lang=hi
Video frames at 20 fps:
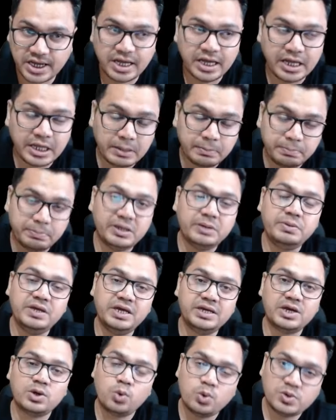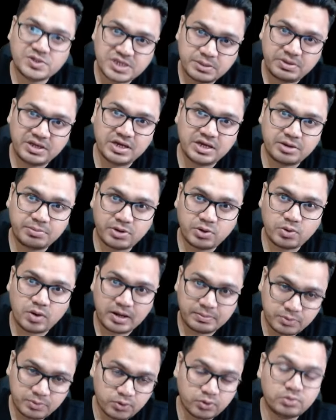हैं बीबीए के कोई से भी ईयर में हो
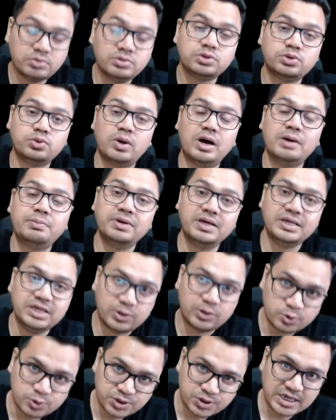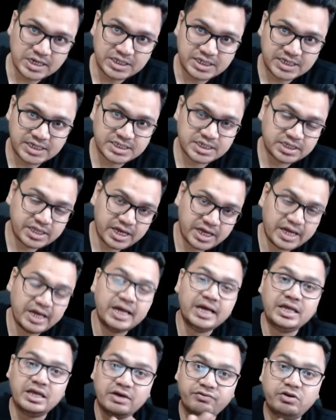आप हो तो आप ये कोर्स के लिए जा सकते हैं
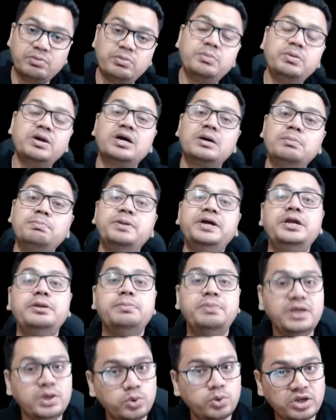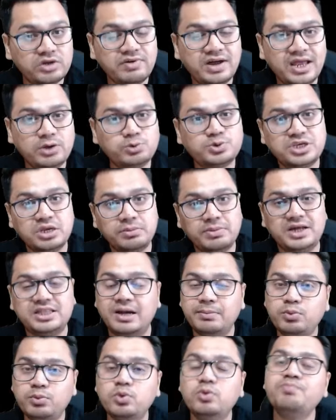या फिर बीबीए कंप्लीट भी होने वाला है उसके बाद
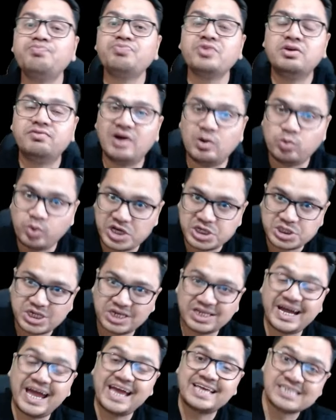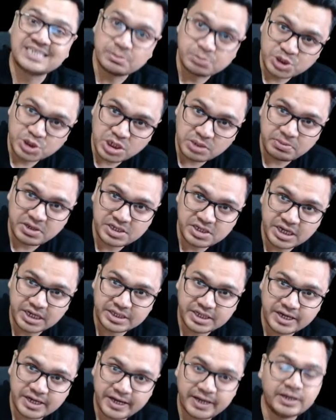आपको फाउंडेशन का एग्जामिशन मिल
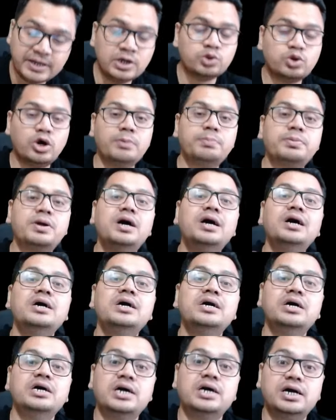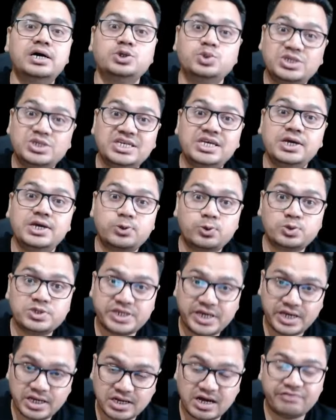जाता है तो आपका जो ए कोर्स
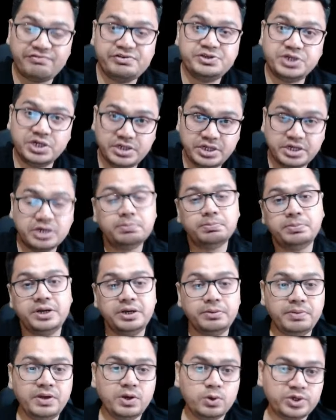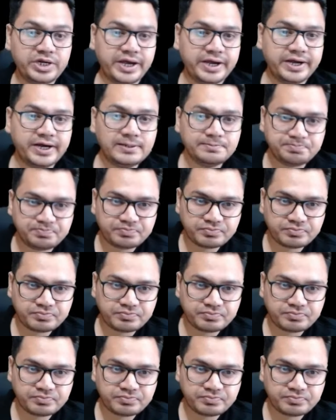है काफी जल्दी कंप्लीट भी हो जाएगा